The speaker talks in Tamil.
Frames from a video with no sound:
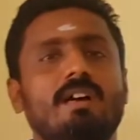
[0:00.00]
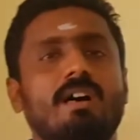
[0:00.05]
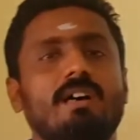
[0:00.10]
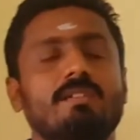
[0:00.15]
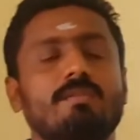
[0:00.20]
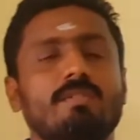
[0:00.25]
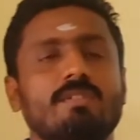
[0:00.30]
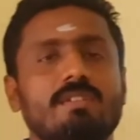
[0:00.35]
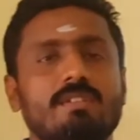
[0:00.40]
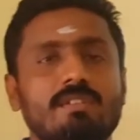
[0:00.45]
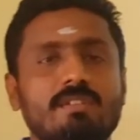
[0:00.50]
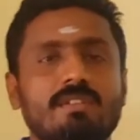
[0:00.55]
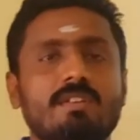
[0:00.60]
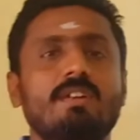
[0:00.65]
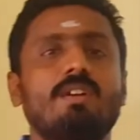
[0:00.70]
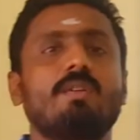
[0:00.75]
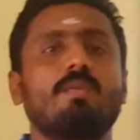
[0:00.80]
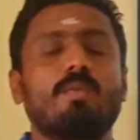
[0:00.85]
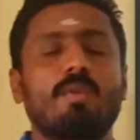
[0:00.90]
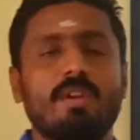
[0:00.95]
அது வந்து
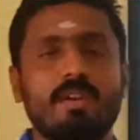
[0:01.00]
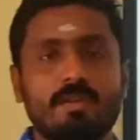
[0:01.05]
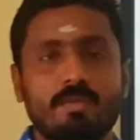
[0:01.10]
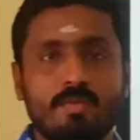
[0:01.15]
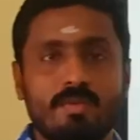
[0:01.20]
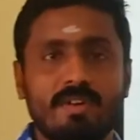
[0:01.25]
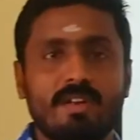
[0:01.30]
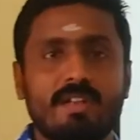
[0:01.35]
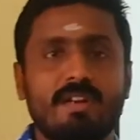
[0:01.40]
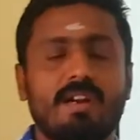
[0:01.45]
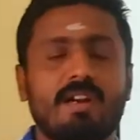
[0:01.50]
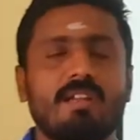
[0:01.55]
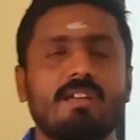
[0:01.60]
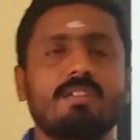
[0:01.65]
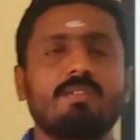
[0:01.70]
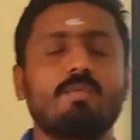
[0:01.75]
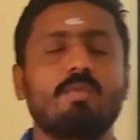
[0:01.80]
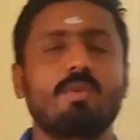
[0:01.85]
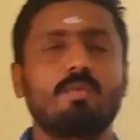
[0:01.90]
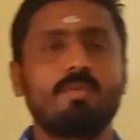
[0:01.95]
உடலுக்குள்ளே
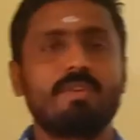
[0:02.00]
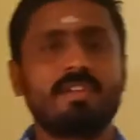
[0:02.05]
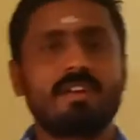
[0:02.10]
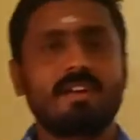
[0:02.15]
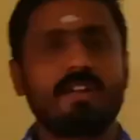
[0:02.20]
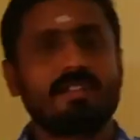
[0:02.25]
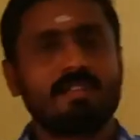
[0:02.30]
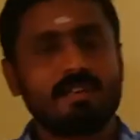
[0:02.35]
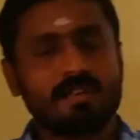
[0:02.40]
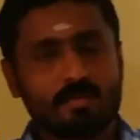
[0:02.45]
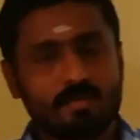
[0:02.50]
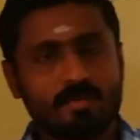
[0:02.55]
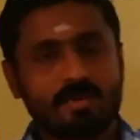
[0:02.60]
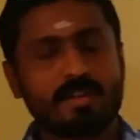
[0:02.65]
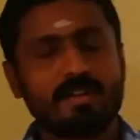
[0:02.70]
நடக்குது ஒரு உயிரினத்திற்கு உள்ளே